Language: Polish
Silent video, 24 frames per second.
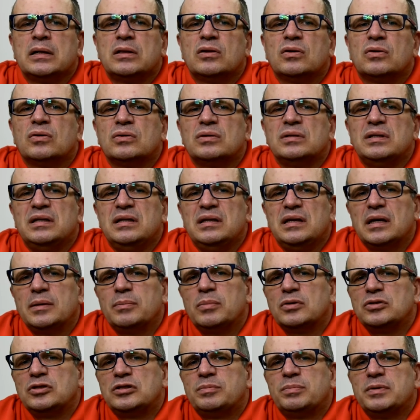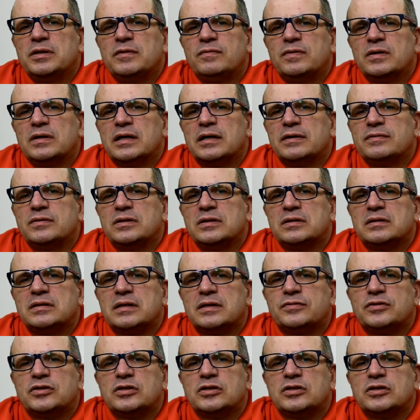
no nie bądź zbyt wylewny ze